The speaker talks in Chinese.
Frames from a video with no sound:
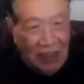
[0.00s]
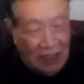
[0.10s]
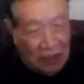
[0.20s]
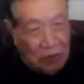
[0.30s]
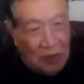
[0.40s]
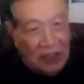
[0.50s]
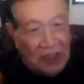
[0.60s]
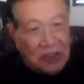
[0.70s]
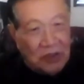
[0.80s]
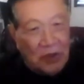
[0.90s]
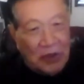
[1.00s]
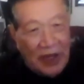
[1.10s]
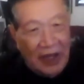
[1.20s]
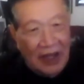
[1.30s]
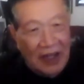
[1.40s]
你的距离是多
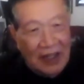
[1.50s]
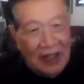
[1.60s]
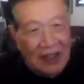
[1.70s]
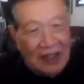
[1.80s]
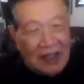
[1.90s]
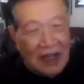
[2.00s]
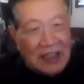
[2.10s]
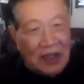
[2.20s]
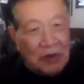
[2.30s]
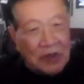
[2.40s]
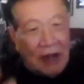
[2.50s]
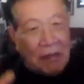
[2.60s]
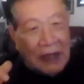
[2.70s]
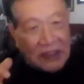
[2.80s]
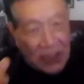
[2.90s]
远？他假如
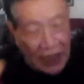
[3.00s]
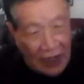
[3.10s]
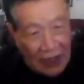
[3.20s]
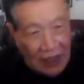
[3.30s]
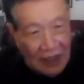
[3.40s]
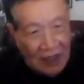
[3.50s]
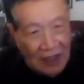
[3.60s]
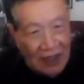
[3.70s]
拿把枪，